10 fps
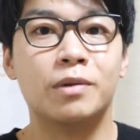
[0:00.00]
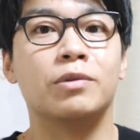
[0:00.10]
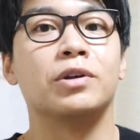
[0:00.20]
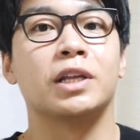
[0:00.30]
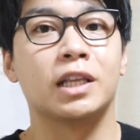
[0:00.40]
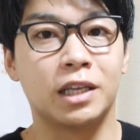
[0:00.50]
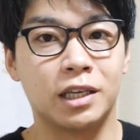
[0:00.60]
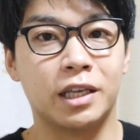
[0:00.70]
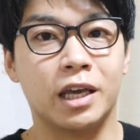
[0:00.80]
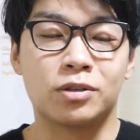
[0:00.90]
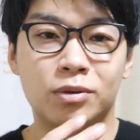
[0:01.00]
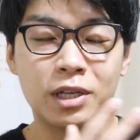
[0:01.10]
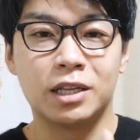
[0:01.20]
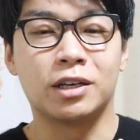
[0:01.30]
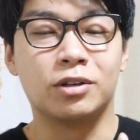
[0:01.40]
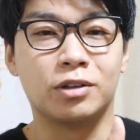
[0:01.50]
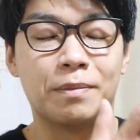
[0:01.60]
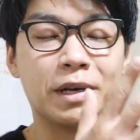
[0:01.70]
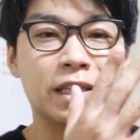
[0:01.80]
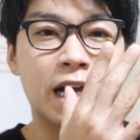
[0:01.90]
ものになってきてそうなってくるとやっ
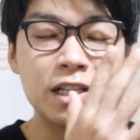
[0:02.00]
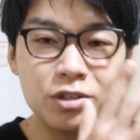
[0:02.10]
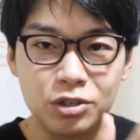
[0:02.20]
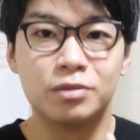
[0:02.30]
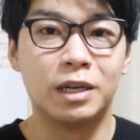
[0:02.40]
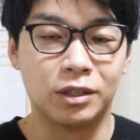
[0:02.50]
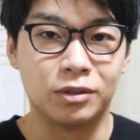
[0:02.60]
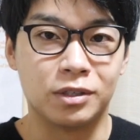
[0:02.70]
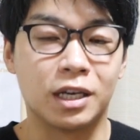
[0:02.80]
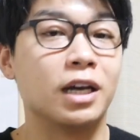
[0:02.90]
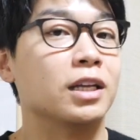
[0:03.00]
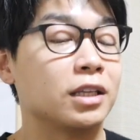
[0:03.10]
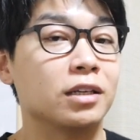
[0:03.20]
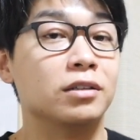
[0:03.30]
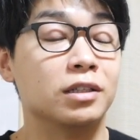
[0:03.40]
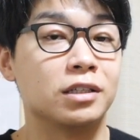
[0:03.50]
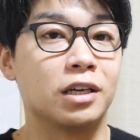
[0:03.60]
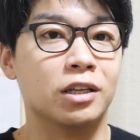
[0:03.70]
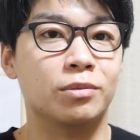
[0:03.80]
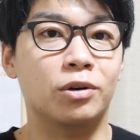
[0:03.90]
ぱり何十万という世界になってくるんです
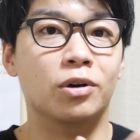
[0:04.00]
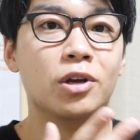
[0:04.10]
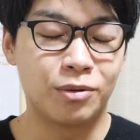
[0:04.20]
けれども